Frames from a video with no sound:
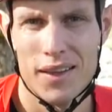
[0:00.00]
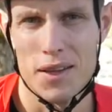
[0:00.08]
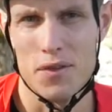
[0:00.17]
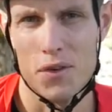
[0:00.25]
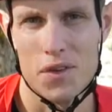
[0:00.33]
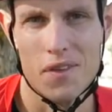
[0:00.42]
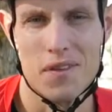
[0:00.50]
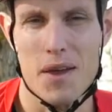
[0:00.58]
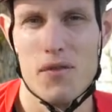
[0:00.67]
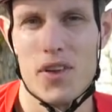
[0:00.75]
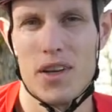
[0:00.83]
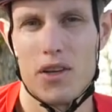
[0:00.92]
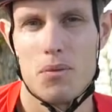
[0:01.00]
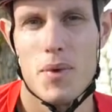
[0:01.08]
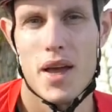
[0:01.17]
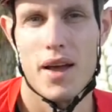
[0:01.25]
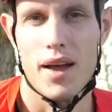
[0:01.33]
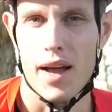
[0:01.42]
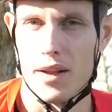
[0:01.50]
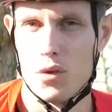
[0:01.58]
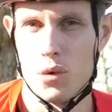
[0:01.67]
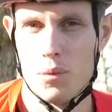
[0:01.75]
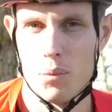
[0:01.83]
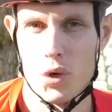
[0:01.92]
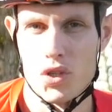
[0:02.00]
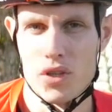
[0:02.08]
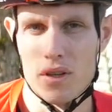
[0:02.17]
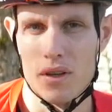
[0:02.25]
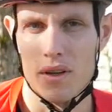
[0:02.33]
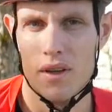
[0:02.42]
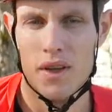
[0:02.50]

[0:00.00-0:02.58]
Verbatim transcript: dass wir uns das einfach nicht mehr antun möchten.